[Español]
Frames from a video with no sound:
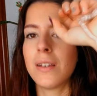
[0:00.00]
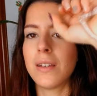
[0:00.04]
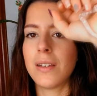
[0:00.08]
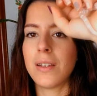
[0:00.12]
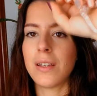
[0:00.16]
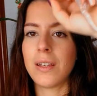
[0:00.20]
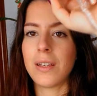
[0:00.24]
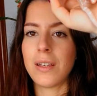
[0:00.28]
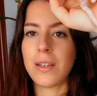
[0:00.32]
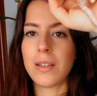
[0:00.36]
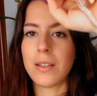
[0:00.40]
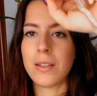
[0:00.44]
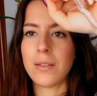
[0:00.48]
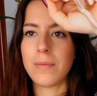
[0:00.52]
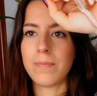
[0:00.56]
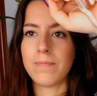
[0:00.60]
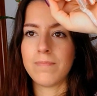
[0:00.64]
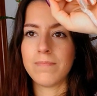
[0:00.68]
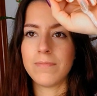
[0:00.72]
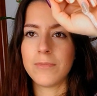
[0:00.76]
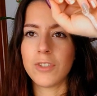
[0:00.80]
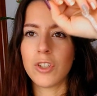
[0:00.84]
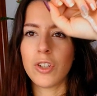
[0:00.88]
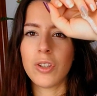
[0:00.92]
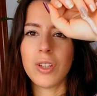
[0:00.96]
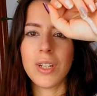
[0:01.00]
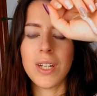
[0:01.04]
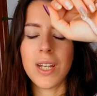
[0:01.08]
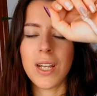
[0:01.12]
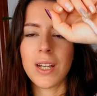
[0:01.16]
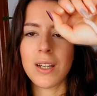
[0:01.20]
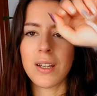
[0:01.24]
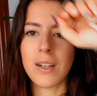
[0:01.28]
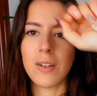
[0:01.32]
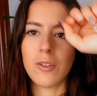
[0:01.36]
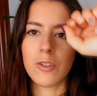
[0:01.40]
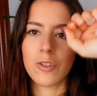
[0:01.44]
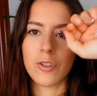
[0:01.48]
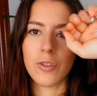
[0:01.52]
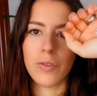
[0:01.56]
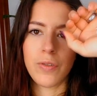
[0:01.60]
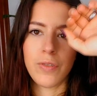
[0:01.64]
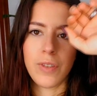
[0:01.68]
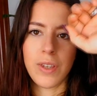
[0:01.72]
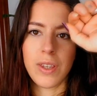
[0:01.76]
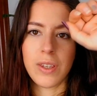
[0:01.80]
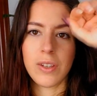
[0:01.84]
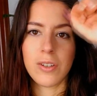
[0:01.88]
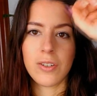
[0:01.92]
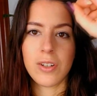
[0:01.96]
Eh, yo diría que los
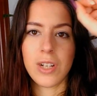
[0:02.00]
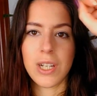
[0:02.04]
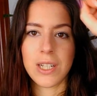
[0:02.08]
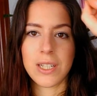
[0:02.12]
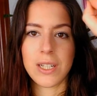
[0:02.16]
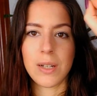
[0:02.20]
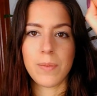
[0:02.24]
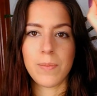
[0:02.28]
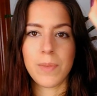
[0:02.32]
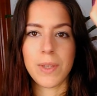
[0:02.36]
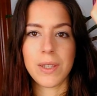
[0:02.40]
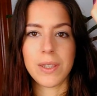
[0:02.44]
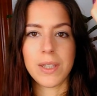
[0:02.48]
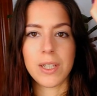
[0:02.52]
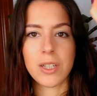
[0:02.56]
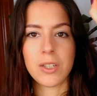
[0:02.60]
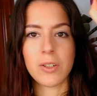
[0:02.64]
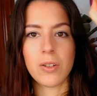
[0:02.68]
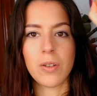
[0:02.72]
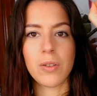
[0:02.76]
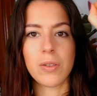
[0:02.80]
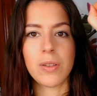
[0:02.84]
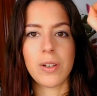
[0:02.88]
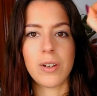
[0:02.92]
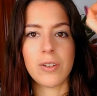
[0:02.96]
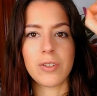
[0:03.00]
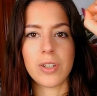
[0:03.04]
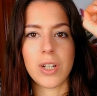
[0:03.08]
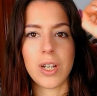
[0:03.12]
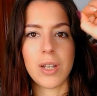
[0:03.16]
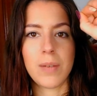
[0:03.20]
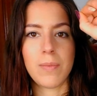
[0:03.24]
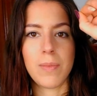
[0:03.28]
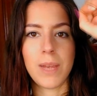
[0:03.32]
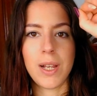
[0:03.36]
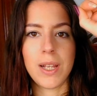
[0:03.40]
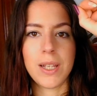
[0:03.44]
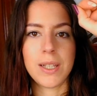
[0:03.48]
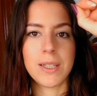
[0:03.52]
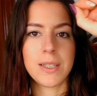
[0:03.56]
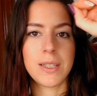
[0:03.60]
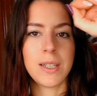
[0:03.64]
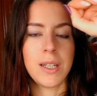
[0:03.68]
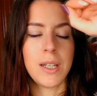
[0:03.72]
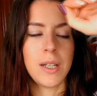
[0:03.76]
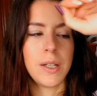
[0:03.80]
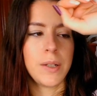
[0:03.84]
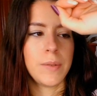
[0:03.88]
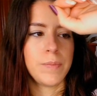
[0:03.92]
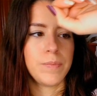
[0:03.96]
ofidios, las serpientes, son de los
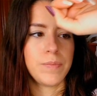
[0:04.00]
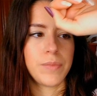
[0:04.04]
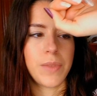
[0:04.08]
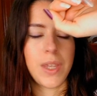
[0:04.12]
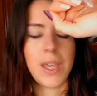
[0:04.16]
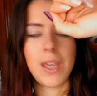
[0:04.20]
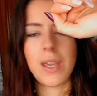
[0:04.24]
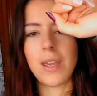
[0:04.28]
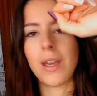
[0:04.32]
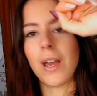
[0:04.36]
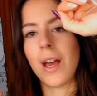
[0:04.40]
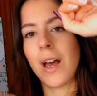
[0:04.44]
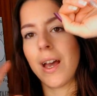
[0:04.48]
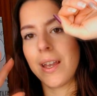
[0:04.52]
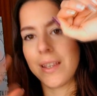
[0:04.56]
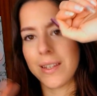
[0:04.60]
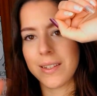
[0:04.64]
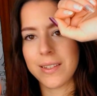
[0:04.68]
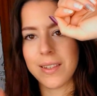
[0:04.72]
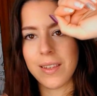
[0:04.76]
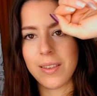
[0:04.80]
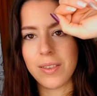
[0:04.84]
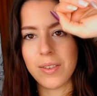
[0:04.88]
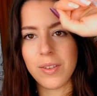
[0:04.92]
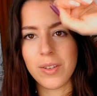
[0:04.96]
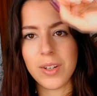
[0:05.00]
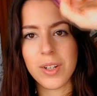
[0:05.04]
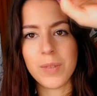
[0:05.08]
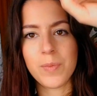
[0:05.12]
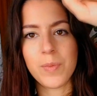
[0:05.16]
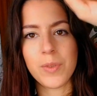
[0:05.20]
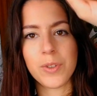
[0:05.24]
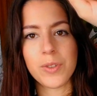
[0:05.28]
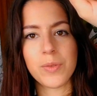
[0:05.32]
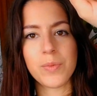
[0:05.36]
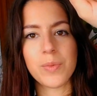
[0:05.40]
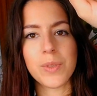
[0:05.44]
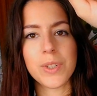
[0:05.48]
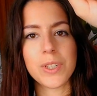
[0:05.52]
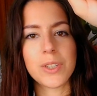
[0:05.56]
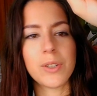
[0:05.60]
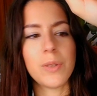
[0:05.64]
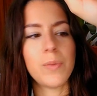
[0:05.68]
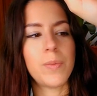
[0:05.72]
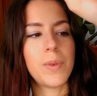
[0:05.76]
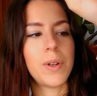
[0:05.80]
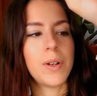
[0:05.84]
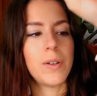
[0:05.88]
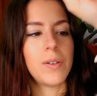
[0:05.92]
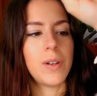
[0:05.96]
animales, hay excepciones por
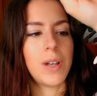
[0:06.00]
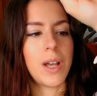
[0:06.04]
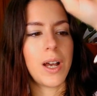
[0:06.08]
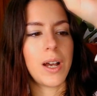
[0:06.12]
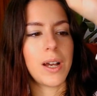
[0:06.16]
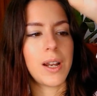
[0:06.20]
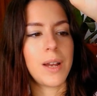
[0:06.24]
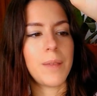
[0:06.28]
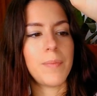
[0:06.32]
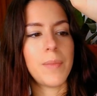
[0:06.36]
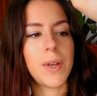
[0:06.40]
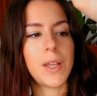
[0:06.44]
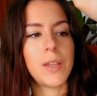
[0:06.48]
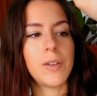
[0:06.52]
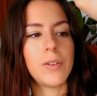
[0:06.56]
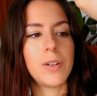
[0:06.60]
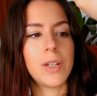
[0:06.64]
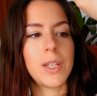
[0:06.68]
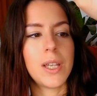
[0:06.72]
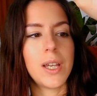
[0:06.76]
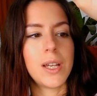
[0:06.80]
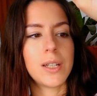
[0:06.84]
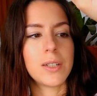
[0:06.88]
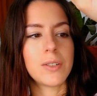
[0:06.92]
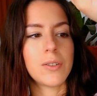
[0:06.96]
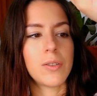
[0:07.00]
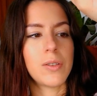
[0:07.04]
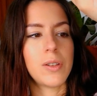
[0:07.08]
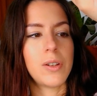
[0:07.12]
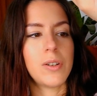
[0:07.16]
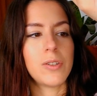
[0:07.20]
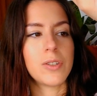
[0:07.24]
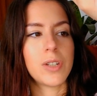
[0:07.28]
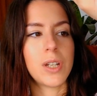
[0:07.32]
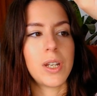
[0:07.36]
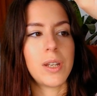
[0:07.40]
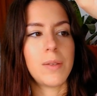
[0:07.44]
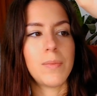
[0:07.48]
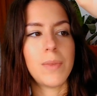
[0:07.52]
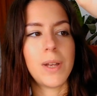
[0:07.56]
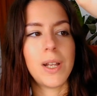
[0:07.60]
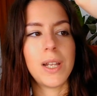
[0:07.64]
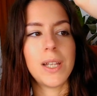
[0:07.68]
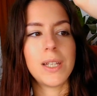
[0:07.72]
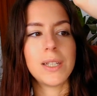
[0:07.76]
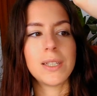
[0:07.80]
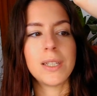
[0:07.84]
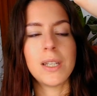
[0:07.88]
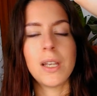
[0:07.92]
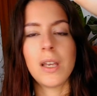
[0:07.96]
supuesto, pero la gran mayoría son de los
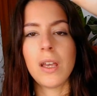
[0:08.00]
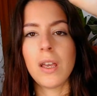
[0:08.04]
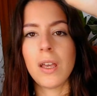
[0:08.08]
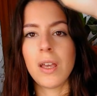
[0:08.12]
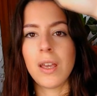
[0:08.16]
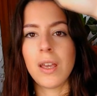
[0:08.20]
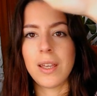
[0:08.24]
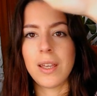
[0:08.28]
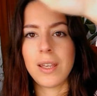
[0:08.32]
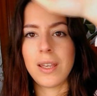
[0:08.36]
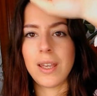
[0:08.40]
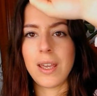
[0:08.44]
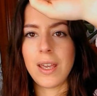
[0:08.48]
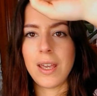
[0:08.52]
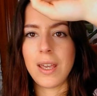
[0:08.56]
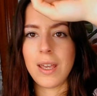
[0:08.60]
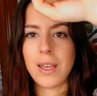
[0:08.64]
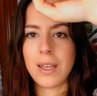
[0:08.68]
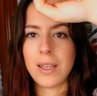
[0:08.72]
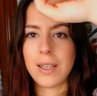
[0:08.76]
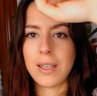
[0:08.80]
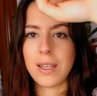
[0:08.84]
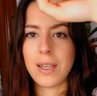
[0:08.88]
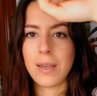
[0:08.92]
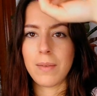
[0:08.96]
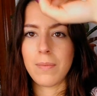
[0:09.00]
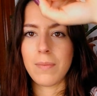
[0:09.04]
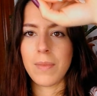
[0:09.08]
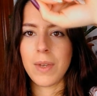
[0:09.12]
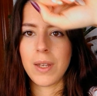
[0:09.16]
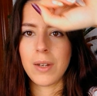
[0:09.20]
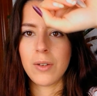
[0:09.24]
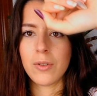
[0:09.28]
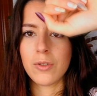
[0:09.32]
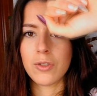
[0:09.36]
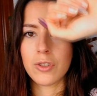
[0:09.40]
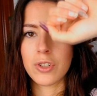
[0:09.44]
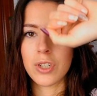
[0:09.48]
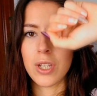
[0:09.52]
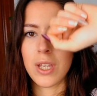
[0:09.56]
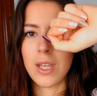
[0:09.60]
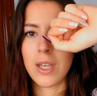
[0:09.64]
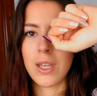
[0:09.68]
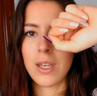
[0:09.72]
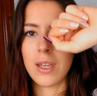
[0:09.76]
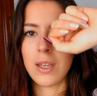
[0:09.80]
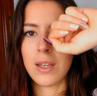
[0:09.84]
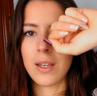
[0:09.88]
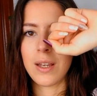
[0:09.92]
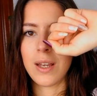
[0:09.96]
animales que, menos
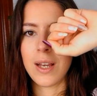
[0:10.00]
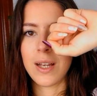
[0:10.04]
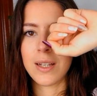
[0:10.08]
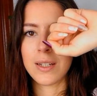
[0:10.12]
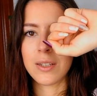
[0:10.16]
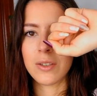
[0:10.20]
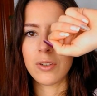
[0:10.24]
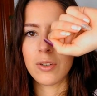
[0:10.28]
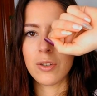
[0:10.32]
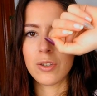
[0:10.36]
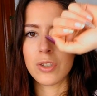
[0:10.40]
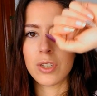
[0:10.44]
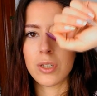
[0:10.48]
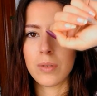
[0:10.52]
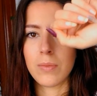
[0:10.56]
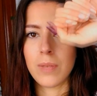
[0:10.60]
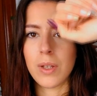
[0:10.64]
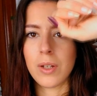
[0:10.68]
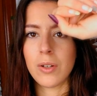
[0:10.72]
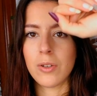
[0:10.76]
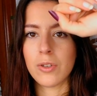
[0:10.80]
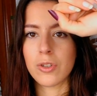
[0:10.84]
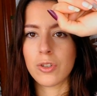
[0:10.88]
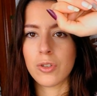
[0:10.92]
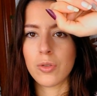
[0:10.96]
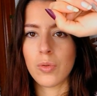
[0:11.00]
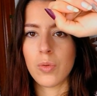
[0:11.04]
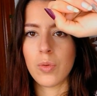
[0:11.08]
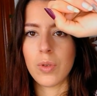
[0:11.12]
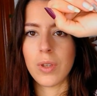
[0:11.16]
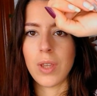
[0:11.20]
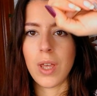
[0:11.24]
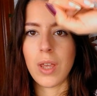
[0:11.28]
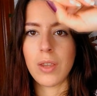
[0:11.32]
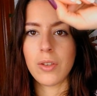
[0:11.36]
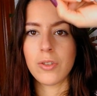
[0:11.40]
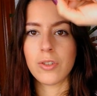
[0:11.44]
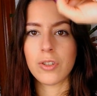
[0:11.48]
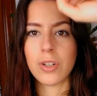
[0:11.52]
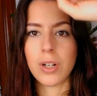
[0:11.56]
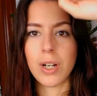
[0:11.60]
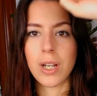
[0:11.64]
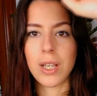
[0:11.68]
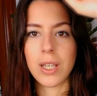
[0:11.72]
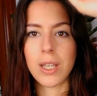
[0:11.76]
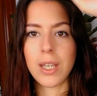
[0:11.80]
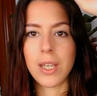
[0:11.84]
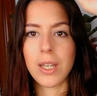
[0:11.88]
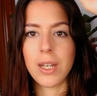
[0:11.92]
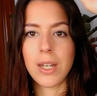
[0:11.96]
gastos y menos cuidados
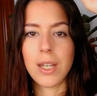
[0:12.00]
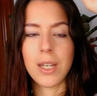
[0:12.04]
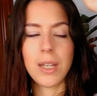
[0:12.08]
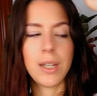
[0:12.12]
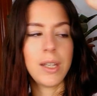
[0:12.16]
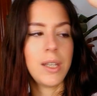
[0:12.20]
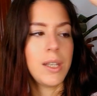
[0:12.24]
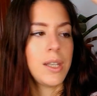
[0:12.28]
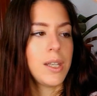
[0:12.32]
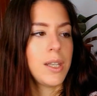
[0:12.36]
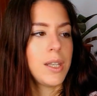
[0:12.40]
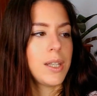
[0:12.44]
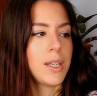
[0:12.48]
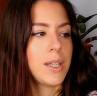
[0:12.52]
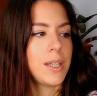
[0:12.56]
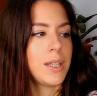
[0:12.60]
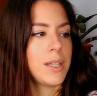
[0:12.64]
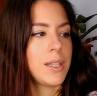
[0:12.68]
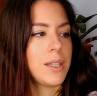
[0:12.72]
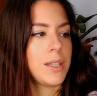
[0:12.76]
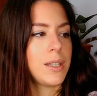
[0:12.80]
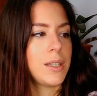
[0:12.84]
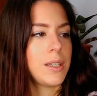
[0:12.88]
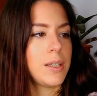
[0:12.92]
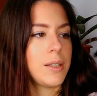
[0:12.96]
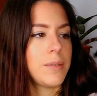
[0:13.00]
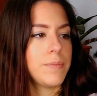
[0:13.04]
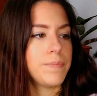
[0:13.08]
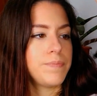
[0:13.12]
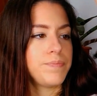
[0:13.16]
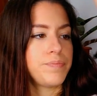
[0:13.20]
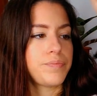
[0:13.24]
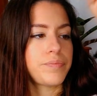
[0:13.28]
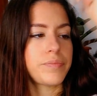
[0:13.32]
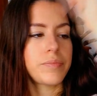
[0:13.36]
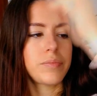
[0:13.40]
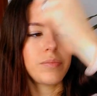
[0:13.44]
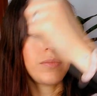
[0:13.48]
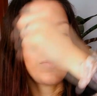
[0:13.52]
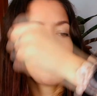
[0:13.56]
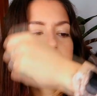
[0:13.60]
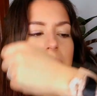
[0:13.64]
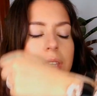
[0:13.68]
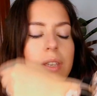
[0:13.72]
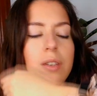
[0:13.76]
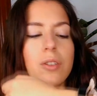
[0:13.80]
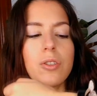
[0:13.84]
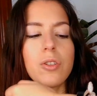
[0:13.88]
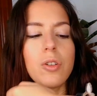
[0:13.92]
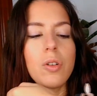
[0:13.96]
requieren y
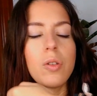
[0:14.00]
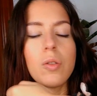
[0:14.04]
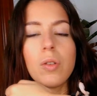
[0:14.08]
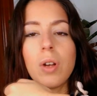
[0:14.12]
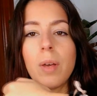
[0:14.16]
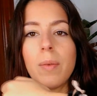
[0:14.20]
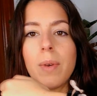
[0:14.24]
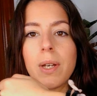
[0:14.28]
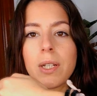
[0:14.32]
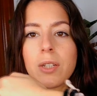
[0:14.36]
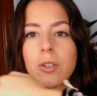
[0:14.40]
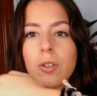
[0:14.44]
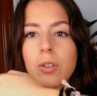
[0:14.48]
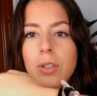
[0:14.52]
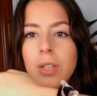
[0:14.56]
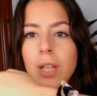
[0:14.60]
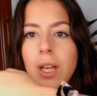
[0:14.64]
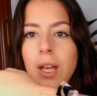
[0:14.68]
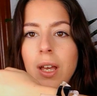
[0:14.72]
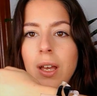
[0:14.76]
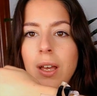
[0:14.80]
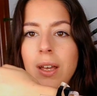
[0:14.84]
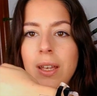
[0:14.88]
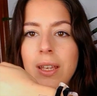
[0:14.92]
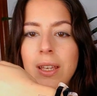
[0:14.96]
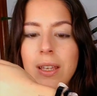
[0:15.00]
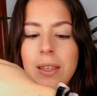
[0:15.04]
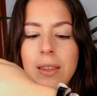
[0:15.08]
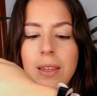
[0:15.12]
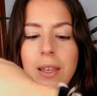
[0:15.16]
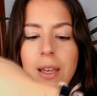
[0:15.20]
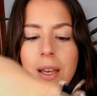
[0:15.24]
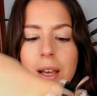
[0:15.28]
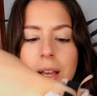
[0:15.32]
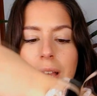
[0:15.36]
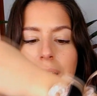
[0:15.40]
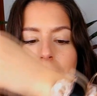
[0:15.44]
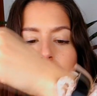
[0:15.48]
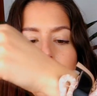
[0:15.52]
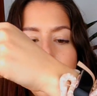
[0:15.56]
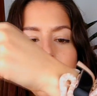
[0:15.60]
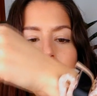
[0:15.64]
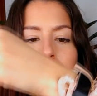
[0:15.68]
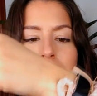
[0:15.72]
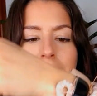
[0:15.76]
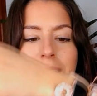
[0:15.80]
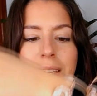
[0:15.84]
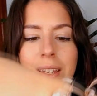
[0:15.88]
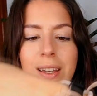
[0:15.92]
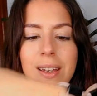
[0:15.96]
son una mascota
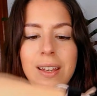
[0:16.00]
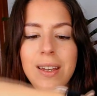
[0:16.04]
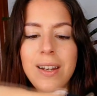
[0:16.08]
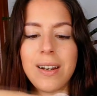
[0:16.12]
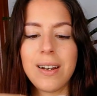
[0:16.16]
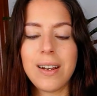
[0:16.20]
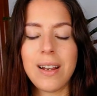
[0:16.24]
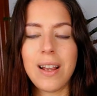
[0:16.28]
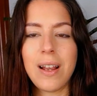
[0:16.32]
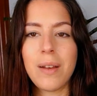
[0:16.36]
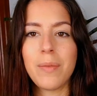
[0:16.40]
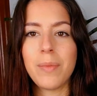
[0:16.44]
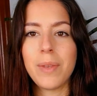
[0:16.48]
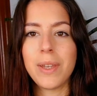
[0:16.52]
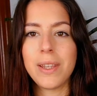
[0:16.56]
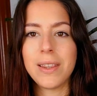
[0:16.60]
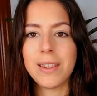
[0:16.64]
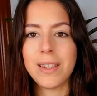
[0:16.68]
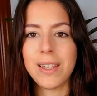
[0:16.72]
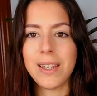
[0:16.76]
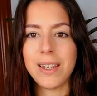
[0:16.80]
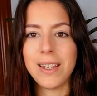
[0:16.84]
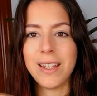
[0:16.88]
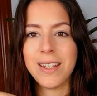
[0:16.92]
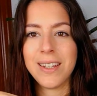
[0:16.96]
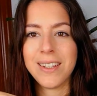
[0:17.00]
ideal realmente.